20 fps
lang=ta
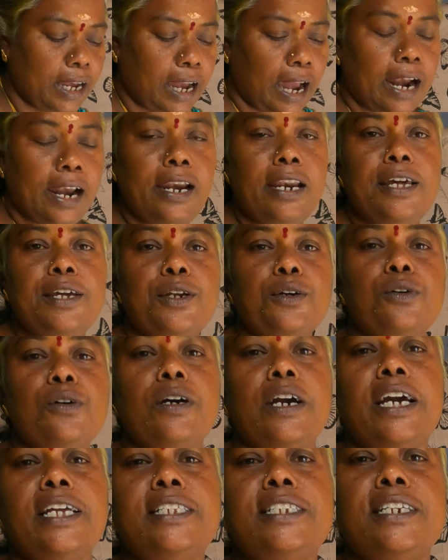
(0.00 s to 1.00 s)
கல்
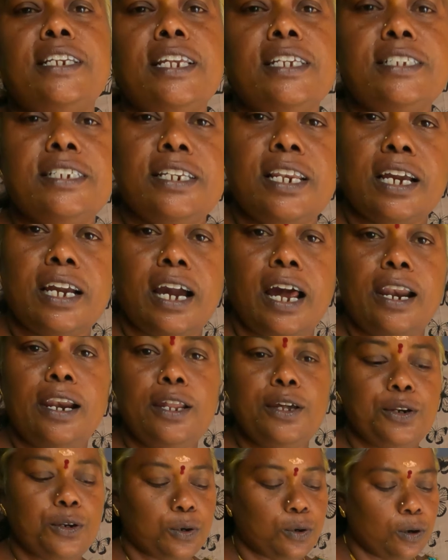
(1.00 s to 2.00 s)
இருக்குங்க சின்ன சின்ன கல்
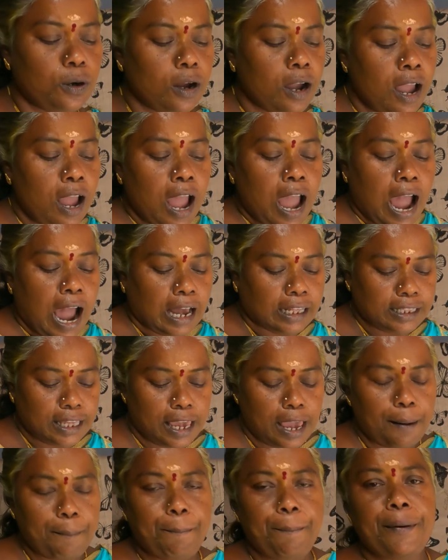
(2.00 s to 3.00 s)
இருக்கும் அதை
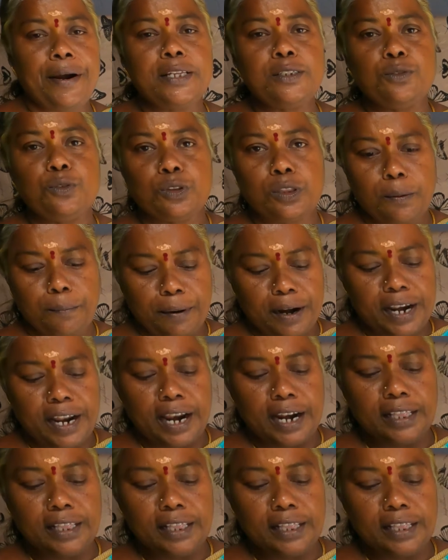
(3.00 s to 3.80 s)
எப்படி சுத்தம் பண்ணி